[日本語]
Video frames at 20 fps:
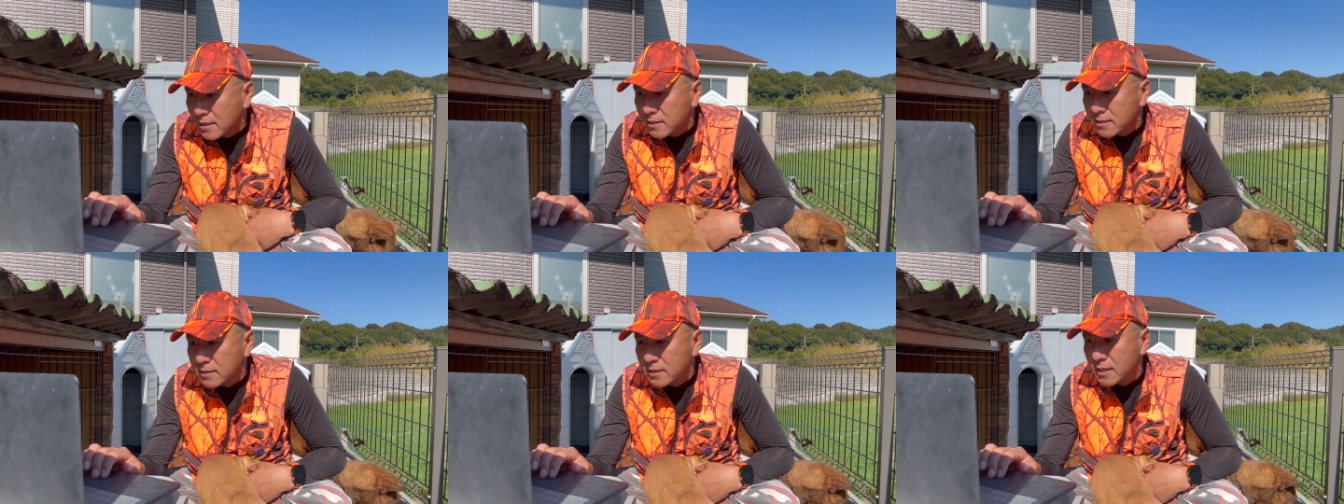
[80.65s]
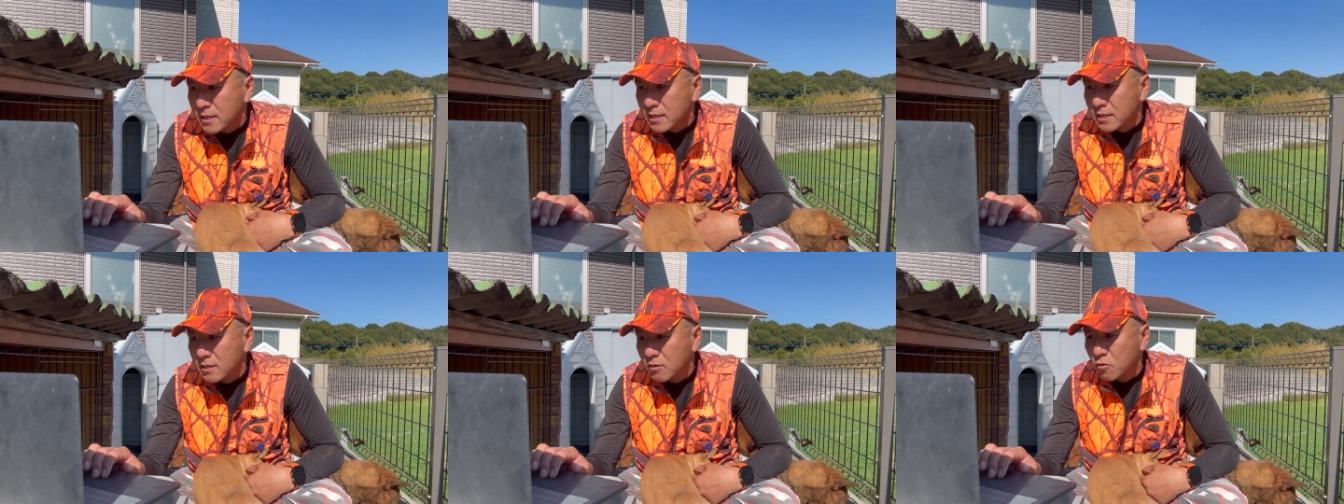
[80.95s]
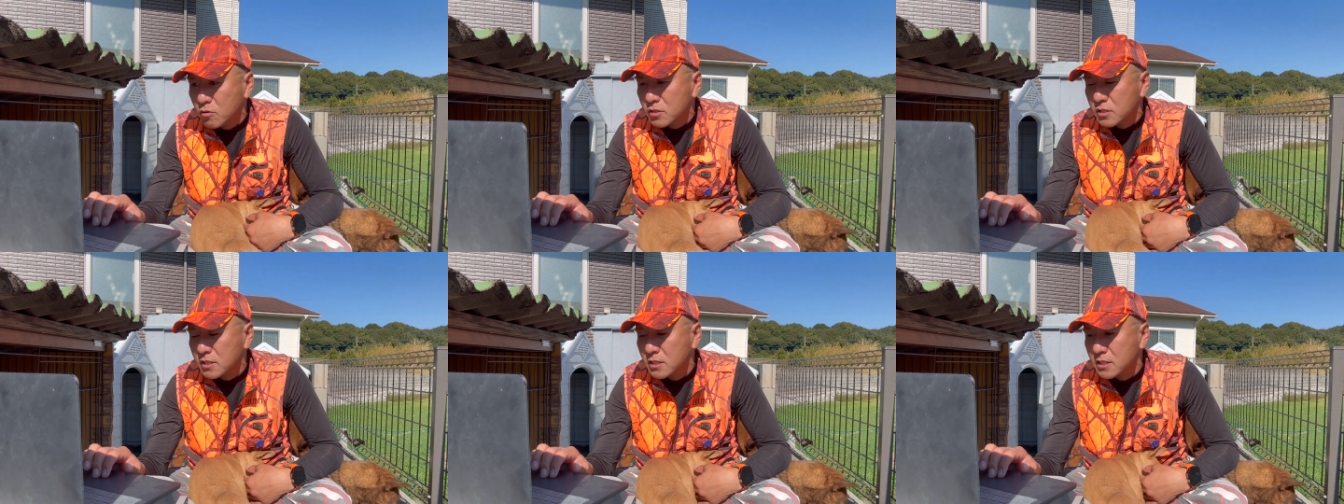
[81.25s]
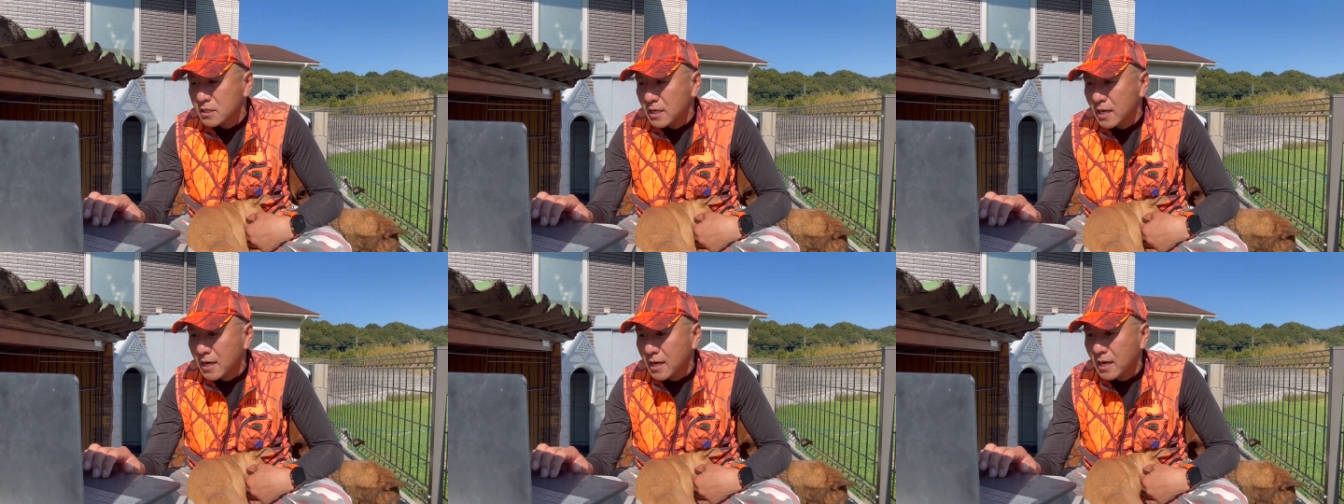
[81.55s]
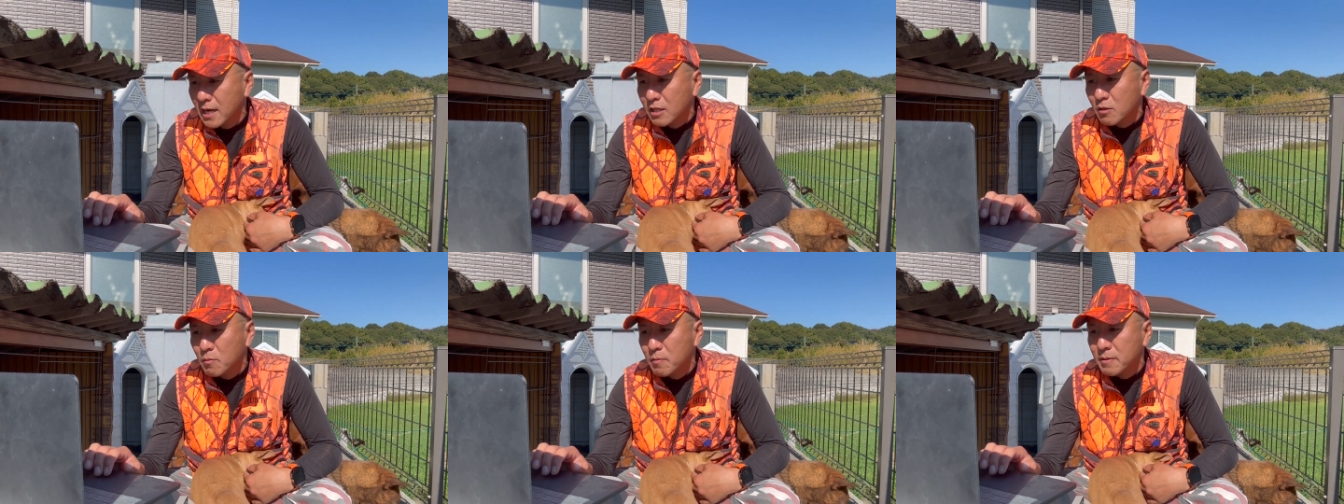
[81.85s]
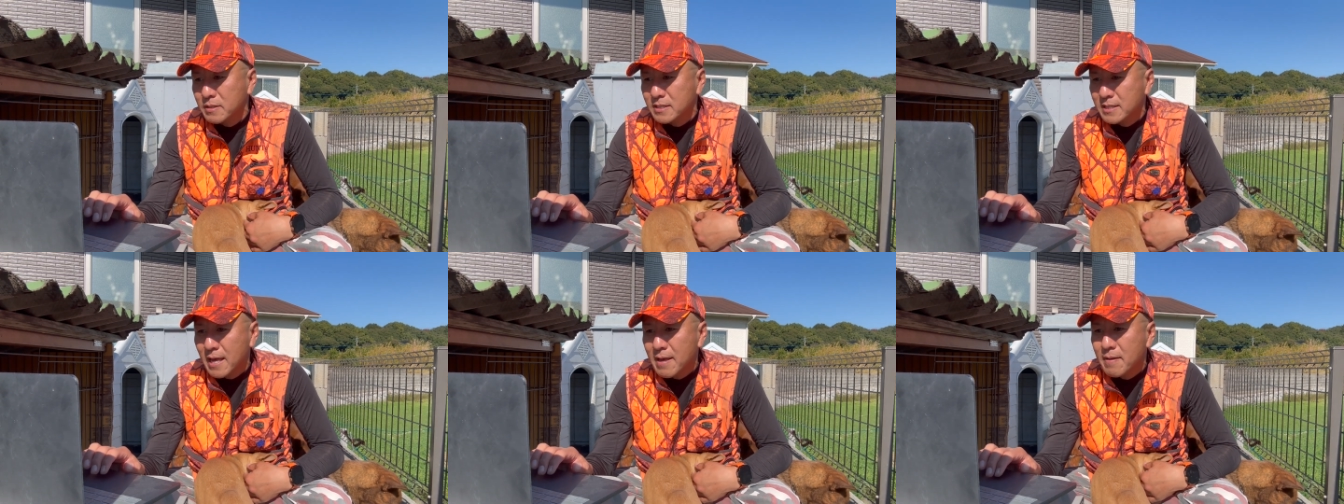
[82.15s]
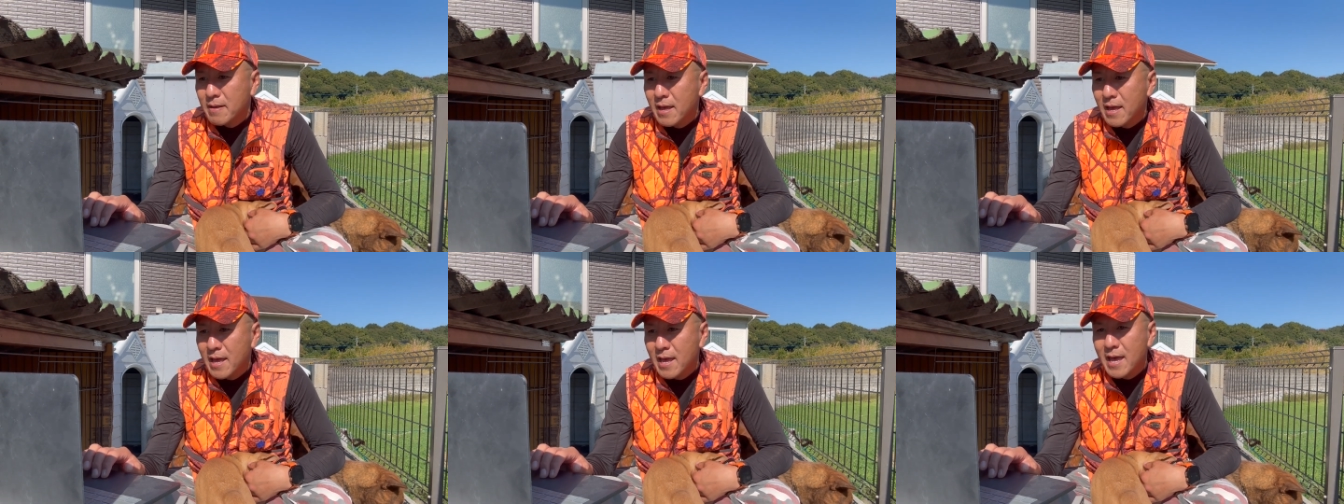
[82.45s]
んでよろしいんじゃないかなと思いますね。
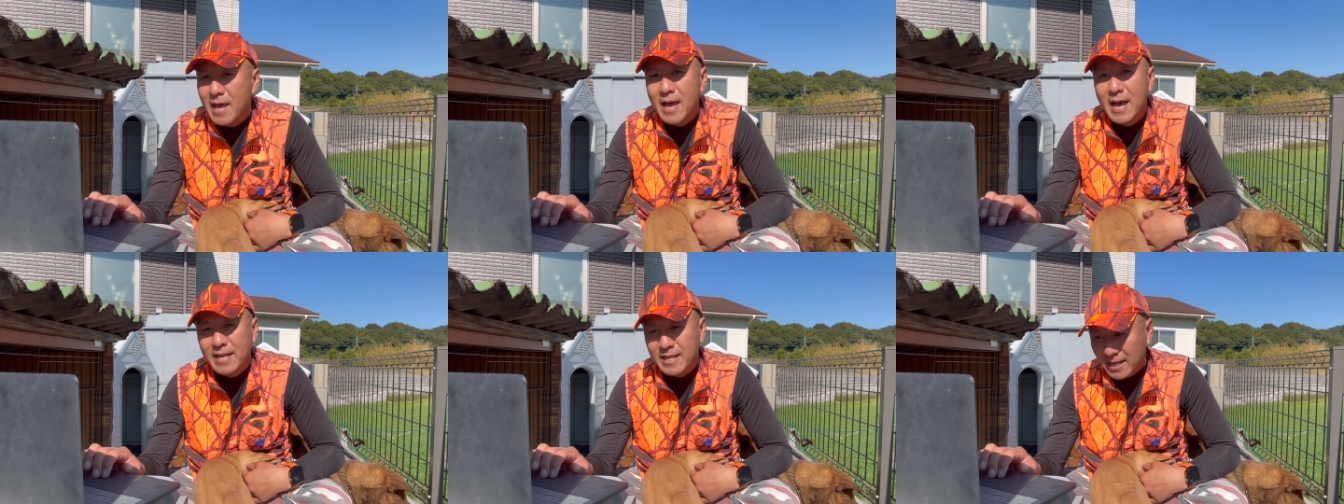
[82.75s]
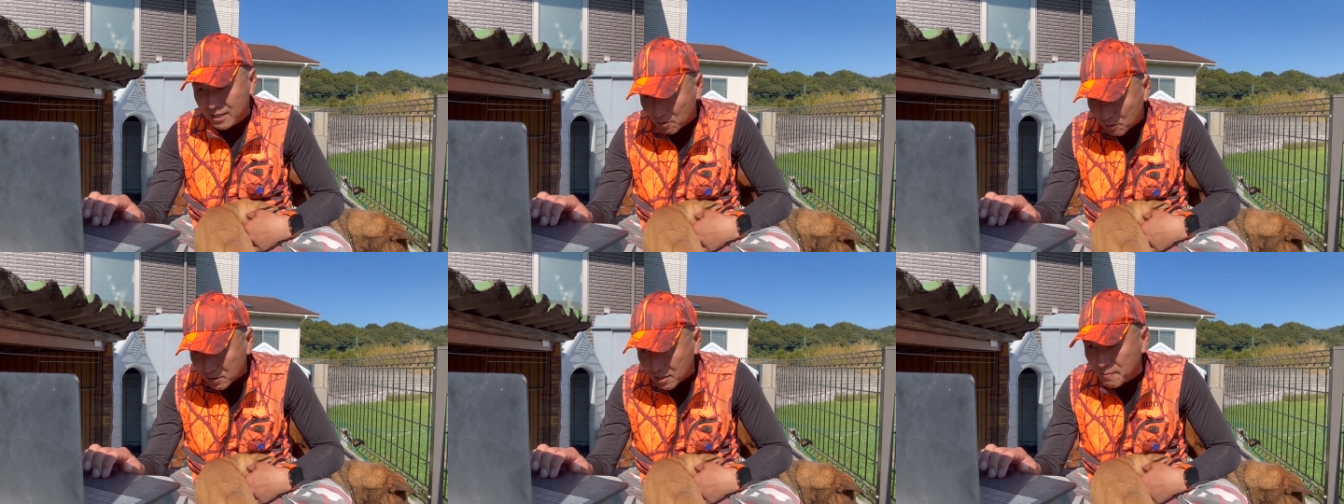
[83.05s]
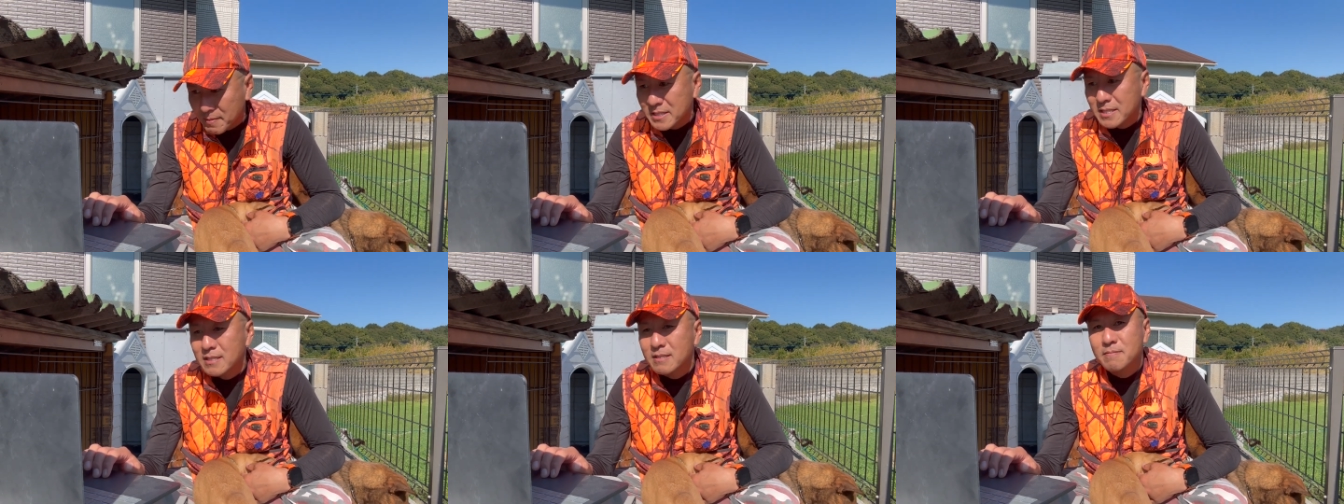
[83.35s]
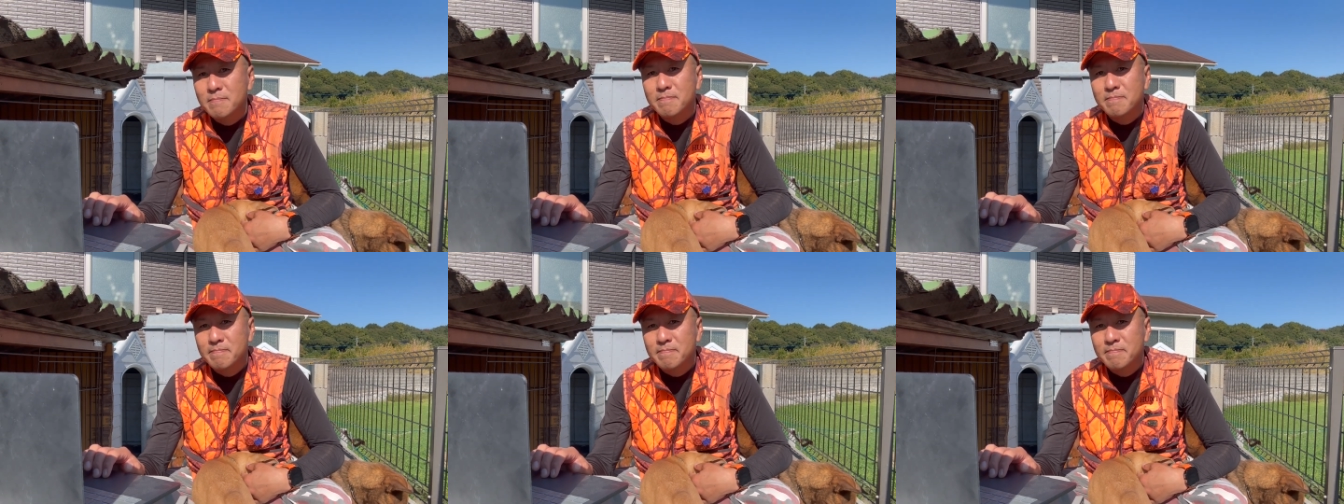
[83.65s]
ありがとうございます。